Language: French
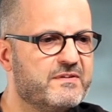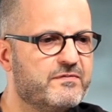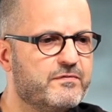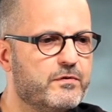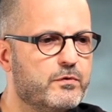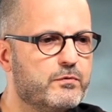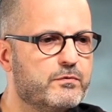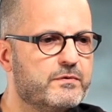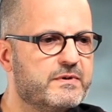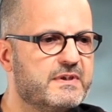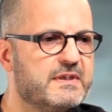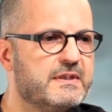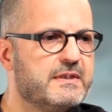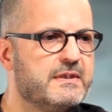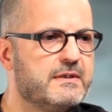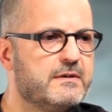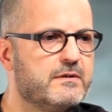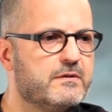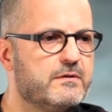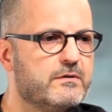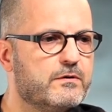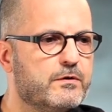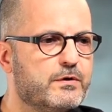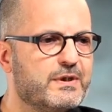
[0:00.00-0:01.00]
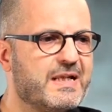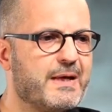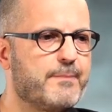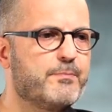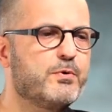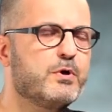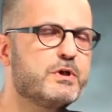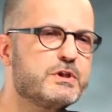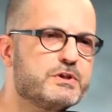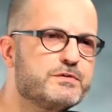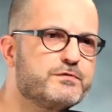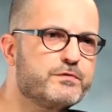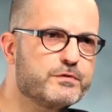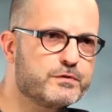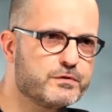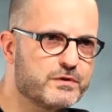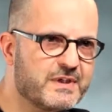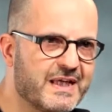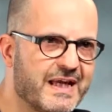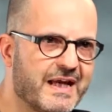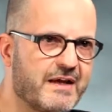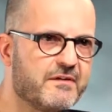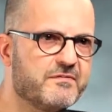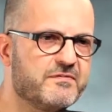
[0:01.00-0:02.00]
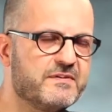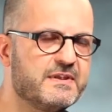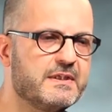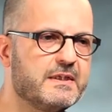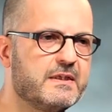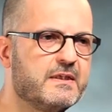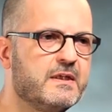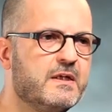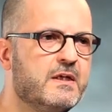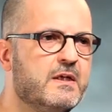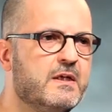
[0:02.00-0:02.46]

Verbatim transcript: qui font des, euh, une approche photographique